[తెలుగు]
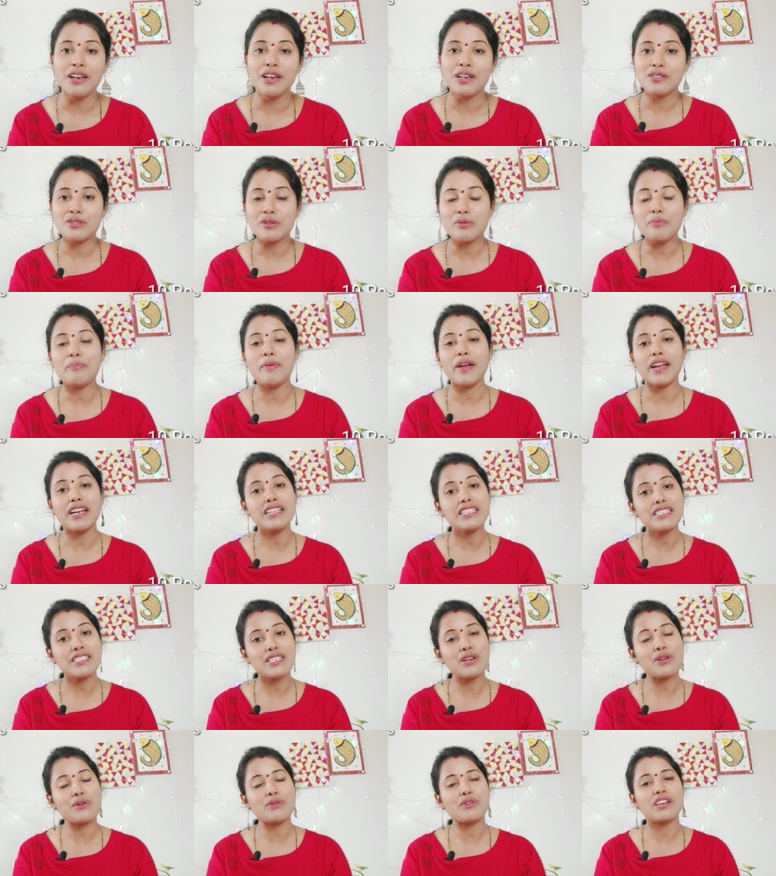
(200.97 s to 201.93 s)
సో
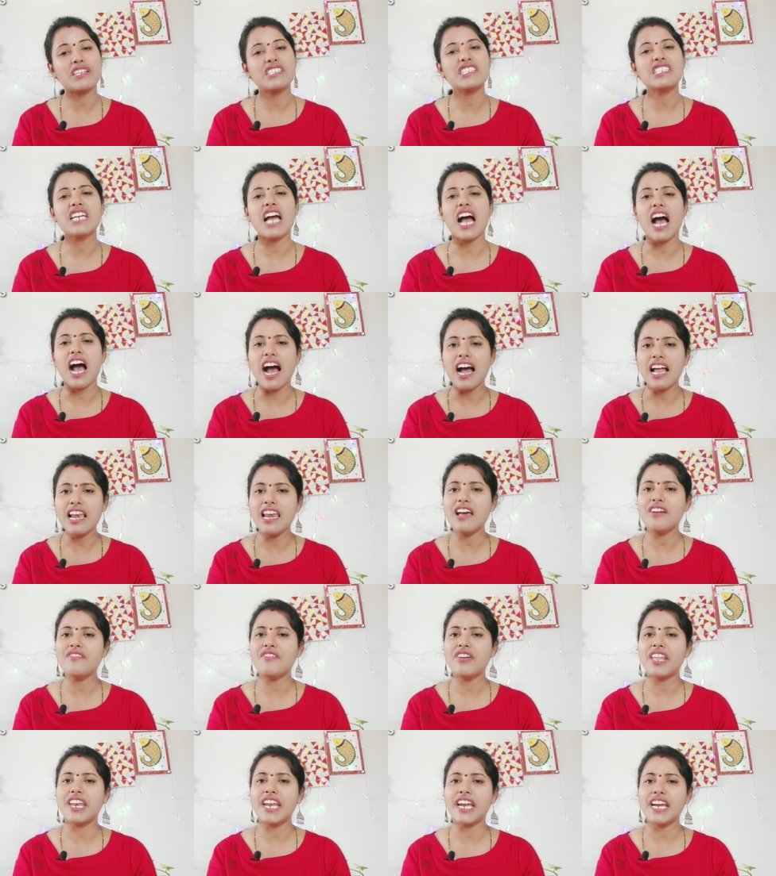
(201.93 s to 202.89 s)
పెన్స్లో కూడా చాలా
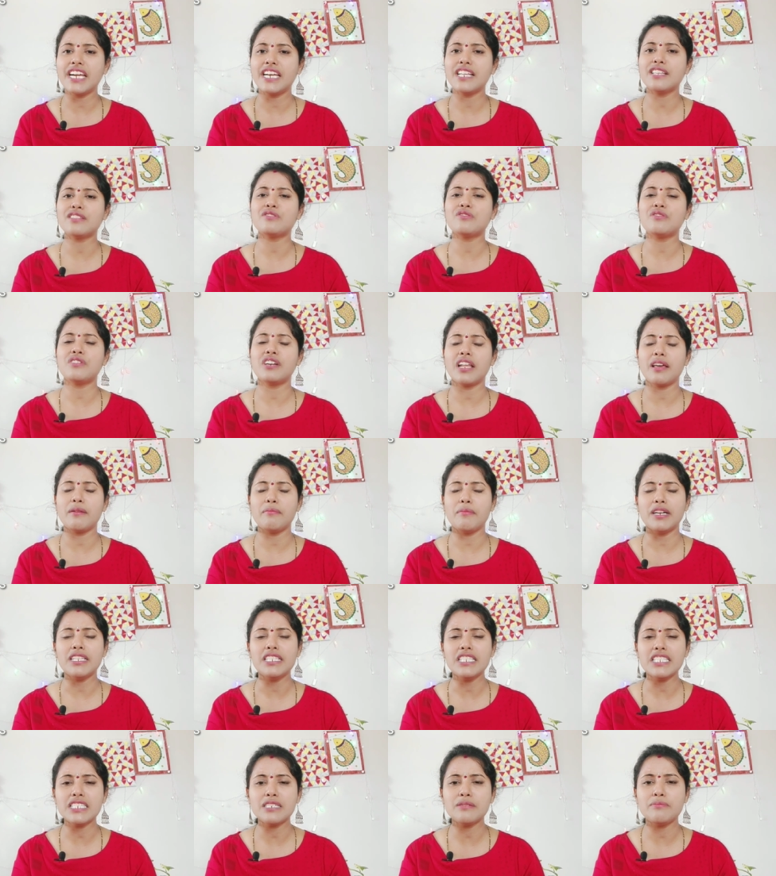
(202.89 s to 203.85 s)
వెరైటీస్ ఉంటాయి
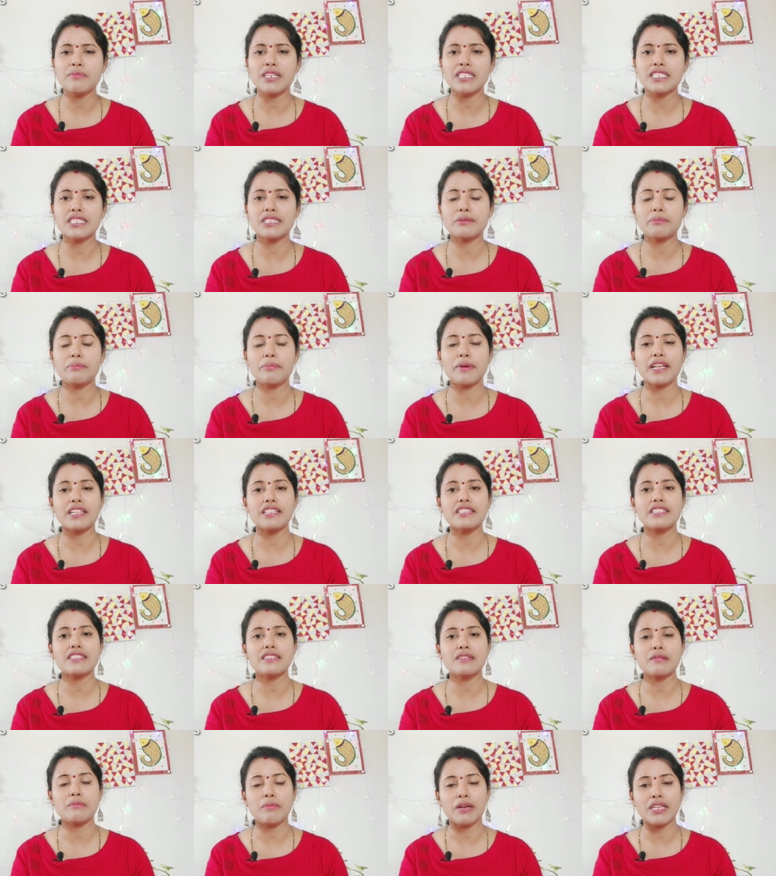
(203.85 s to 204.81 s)
మంచి మంచి
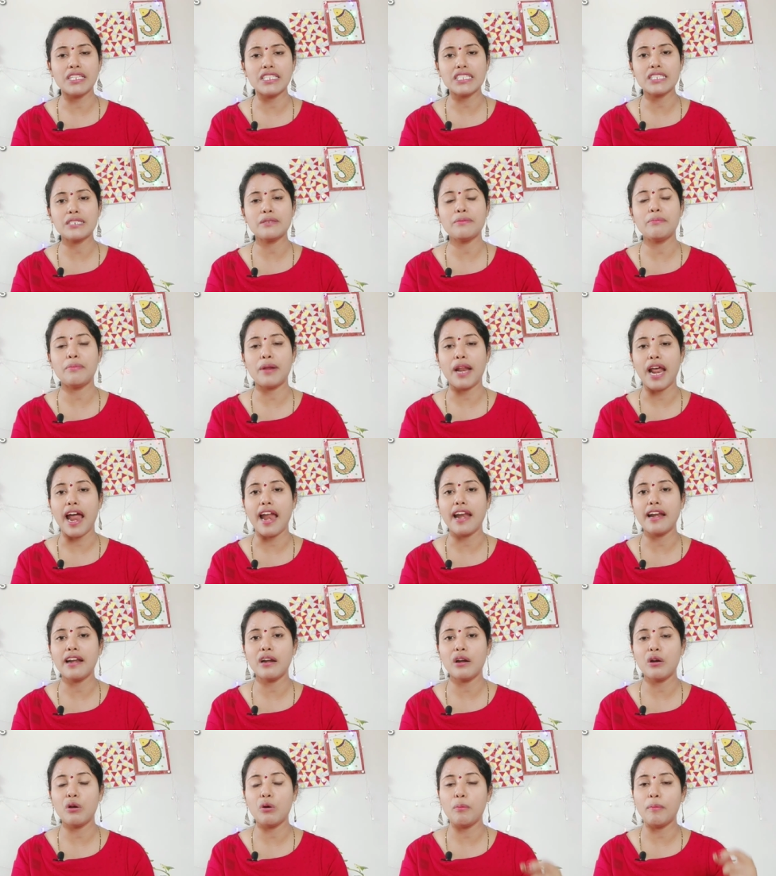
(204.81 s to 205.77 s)
పెన్స్ మంచి
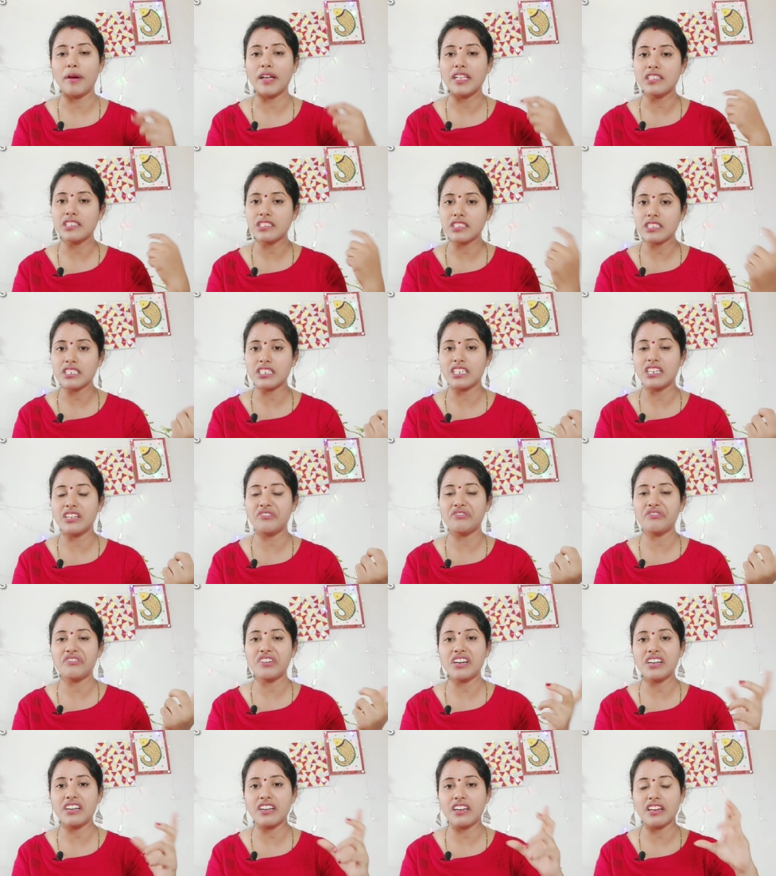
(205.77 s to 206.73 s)
బ్రాండ్లో మంచి
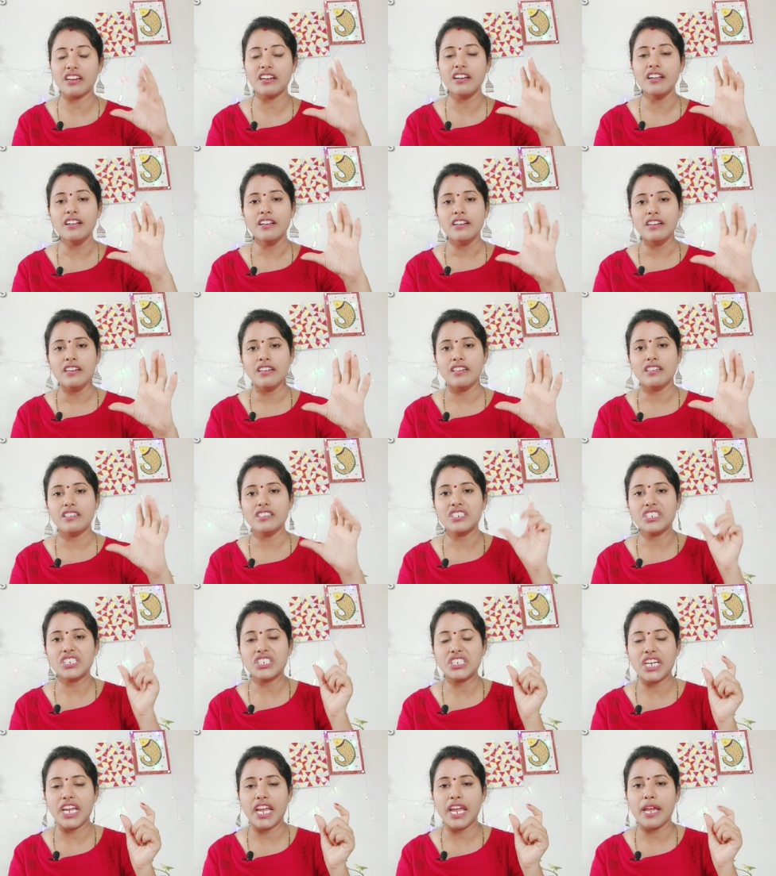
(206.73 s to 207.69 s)
డిఫరెంట్
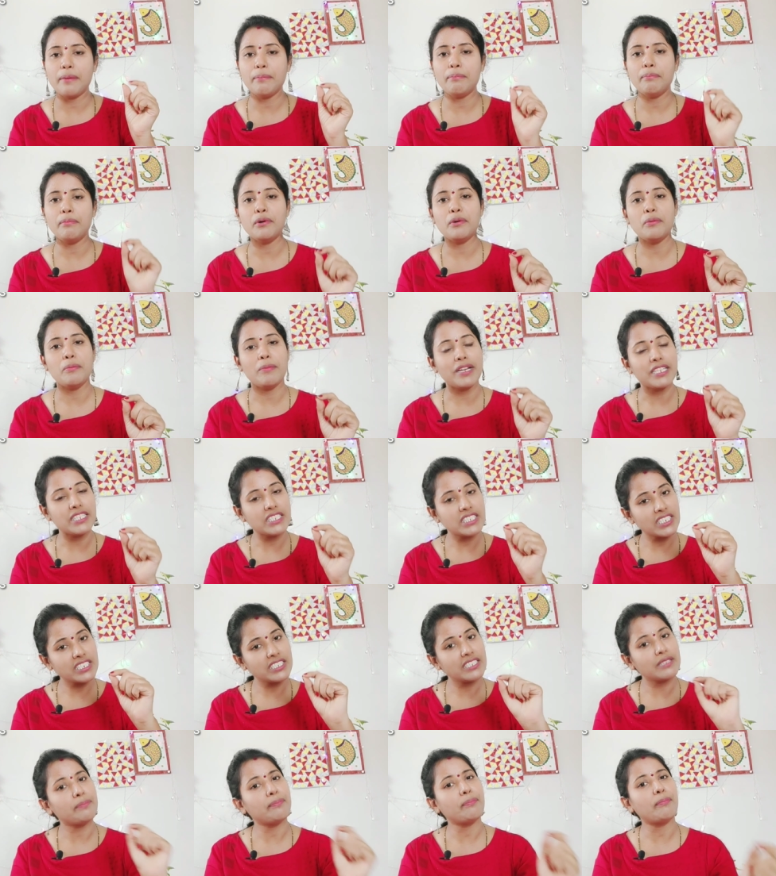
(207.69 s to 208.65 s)
డిఫరెంట్ షేప్ మంచి